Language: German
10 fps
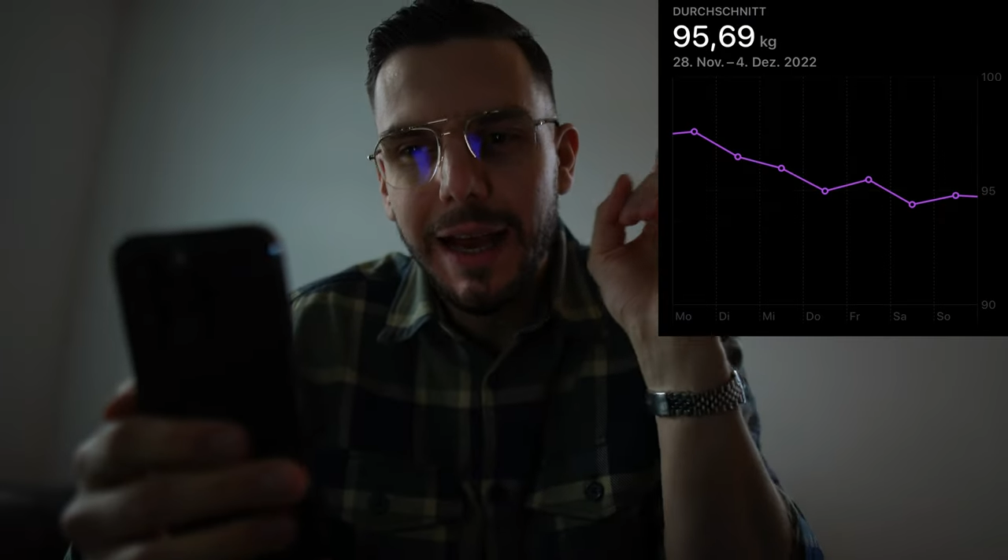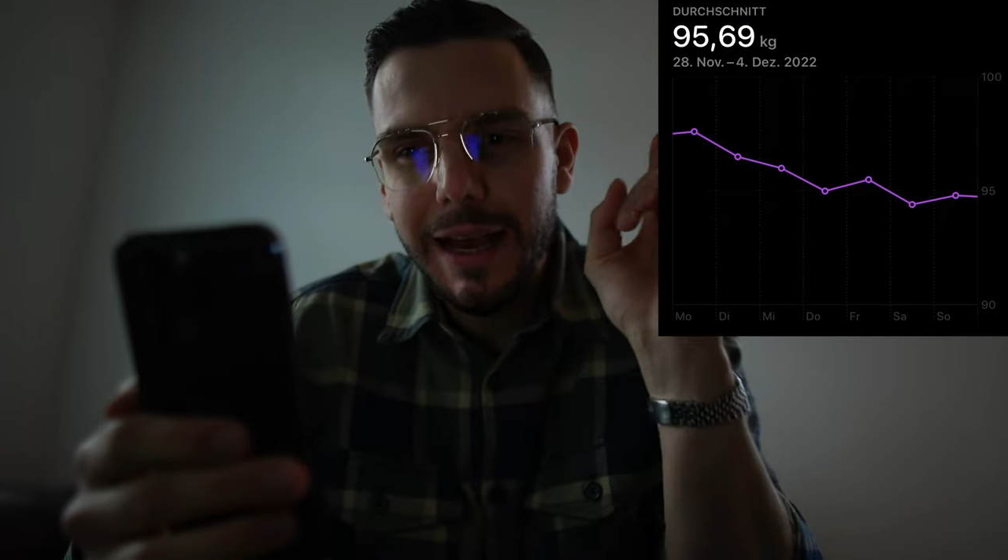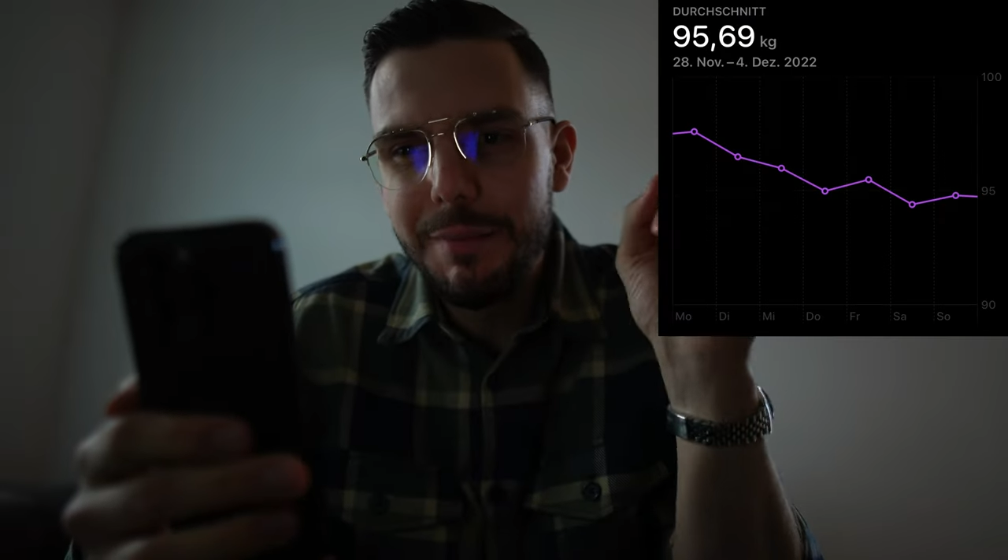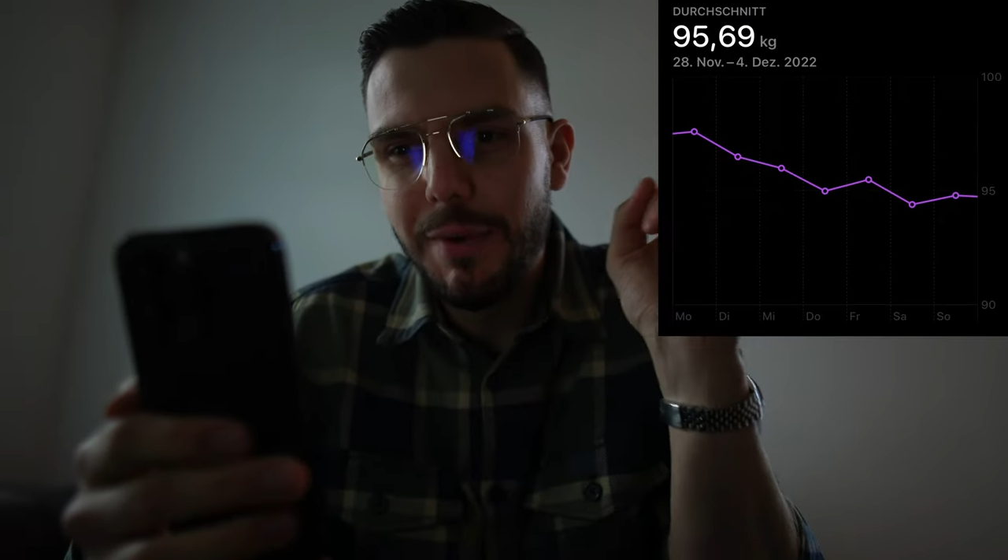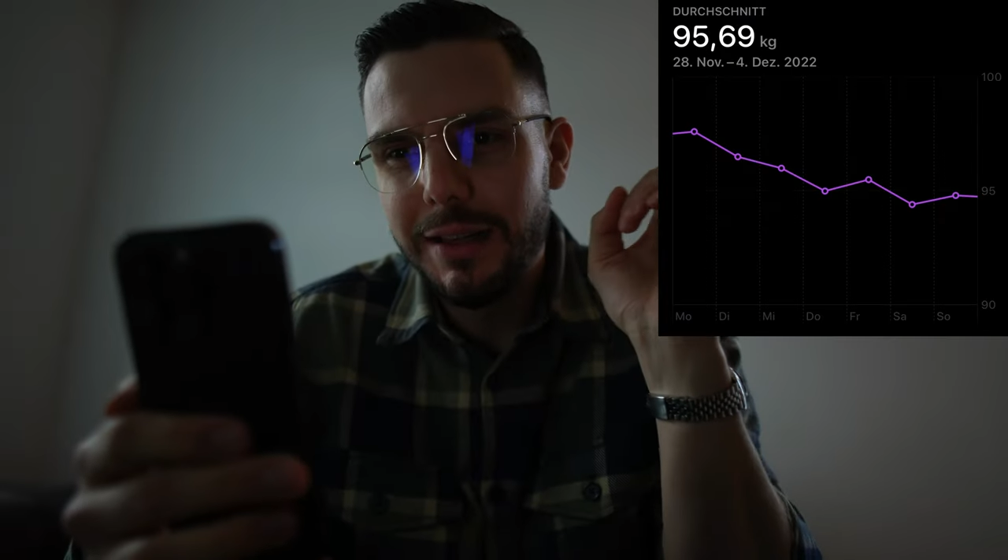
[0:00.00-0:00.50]

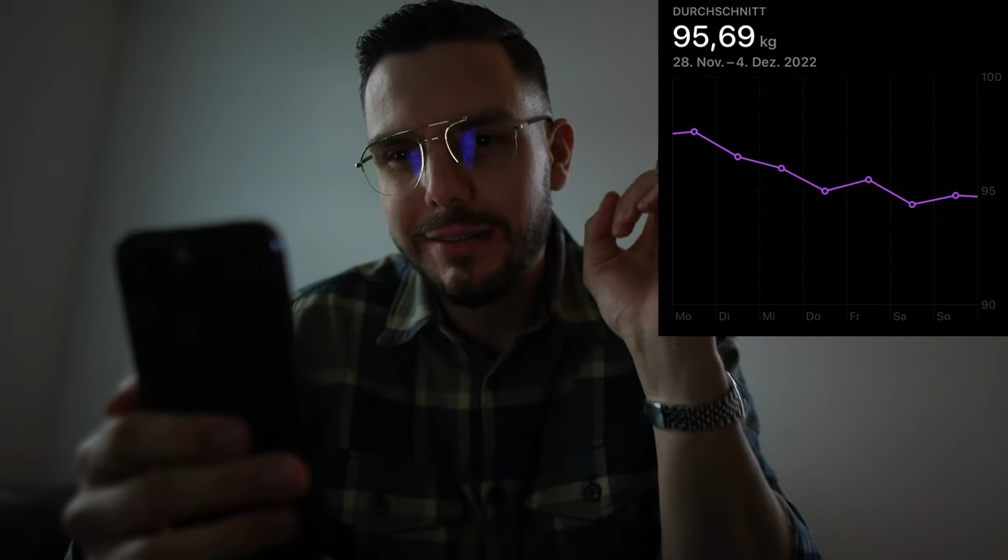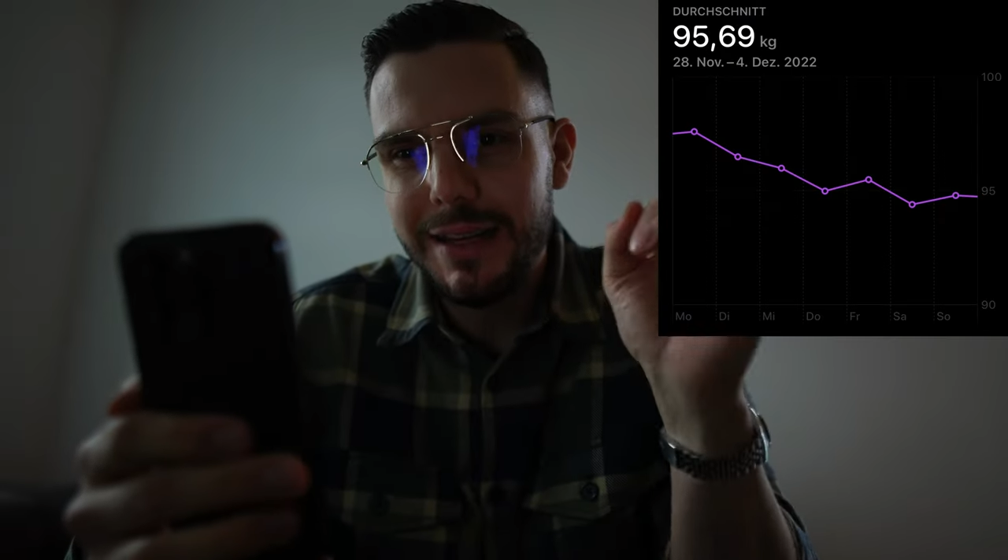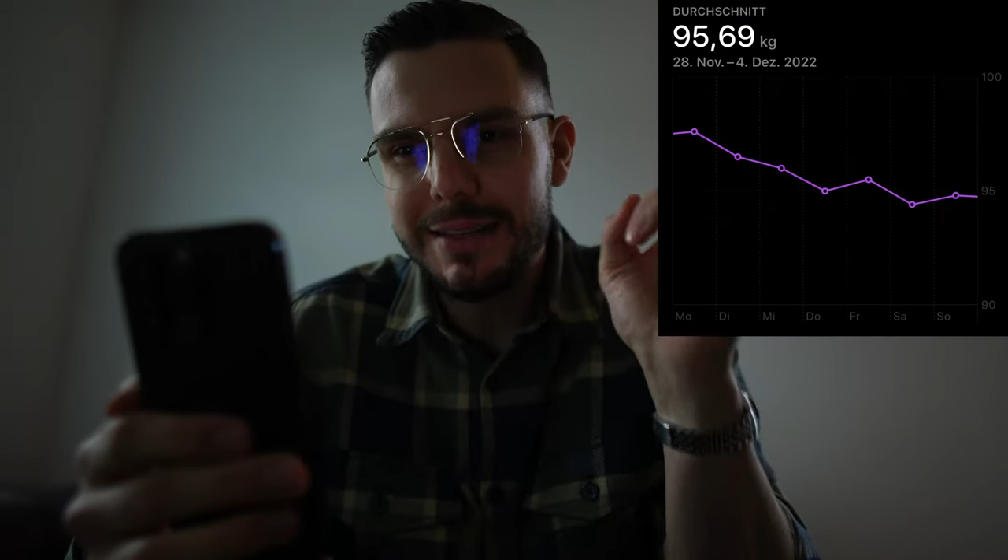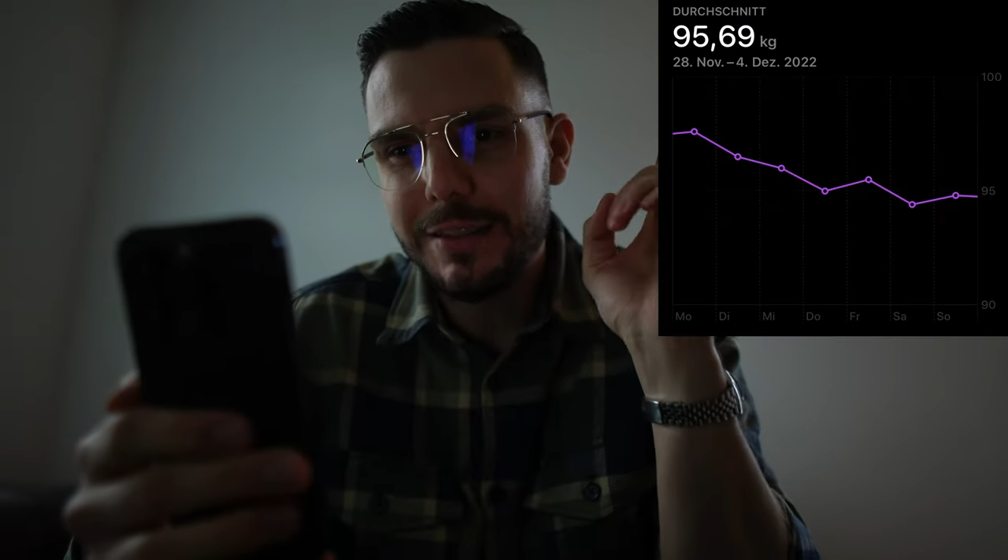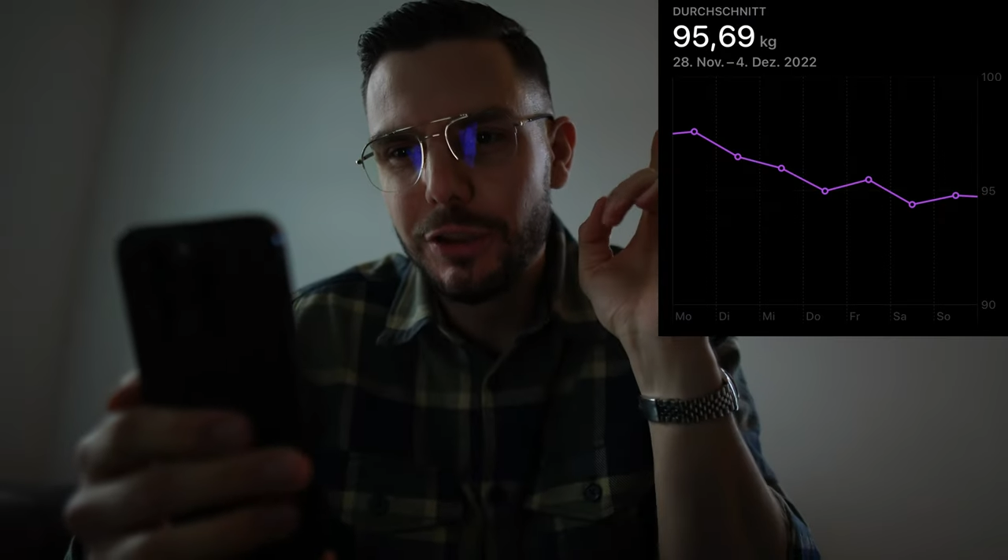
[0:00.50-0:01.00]
einmal das